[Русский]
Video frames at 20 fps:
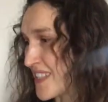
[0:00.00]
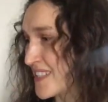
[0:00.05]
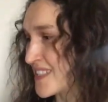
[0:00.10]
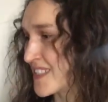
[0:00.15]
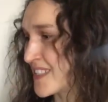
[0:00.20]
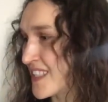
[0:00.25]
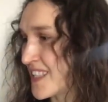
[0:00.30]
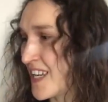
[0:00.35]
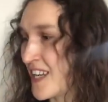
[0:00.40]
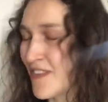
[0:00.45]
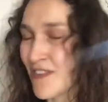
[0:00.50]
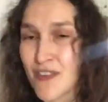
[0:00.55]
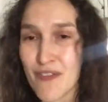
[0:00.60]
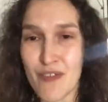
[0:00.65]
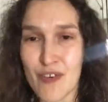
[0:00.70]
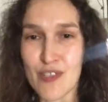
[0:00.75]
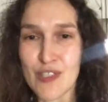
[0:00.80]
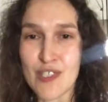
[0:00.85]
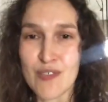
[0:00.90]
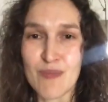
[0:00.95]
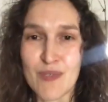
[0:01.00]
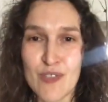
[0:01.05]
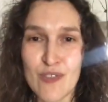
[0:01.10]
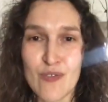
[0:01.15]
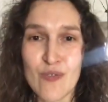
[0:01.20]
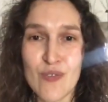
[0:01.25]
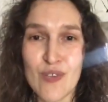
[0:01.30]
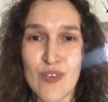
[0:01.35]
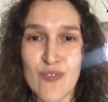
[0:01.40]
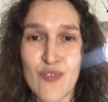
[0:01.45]
останавливаюсь,
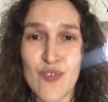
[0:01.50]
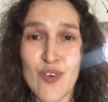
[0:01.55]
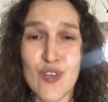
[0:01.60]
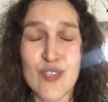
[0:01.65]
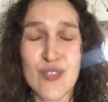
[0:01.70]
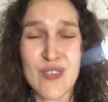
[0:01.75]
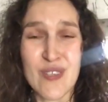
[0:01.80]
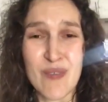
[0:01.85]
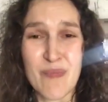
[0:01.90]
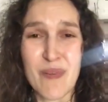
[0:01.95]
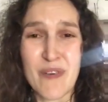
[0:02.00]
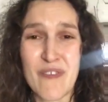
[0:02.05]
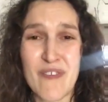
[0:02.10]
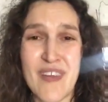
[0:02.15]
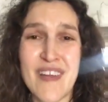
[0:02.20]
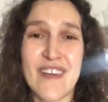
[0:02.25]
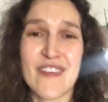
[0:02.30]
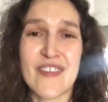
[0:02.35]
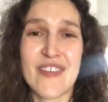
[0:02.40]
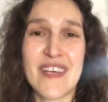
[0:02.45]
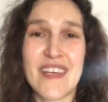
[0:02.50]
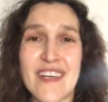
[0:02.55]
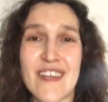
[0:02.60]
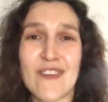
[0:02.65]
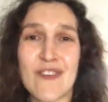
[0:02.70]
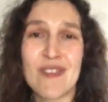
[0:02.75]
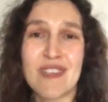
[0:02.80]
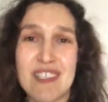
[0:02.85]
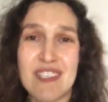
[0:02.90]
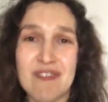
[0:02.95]
смотрю на фото и направляю
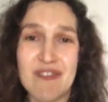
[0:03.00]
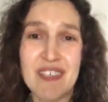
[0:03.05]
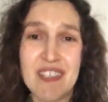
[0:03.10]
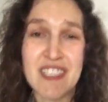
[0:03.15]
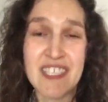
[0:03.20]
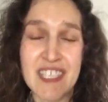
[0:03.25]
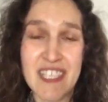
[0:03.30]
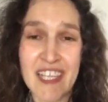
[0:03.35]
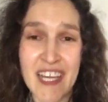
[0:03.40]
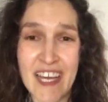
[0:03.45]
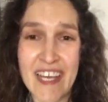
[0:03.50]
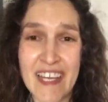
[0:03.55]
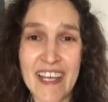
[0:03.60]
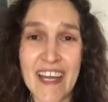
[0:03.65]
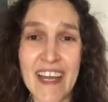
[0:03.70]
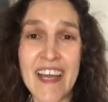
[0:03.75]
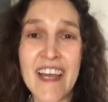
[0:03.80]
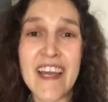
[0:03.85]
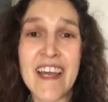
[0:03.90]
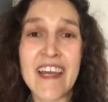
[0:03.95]
энергию на свои желания.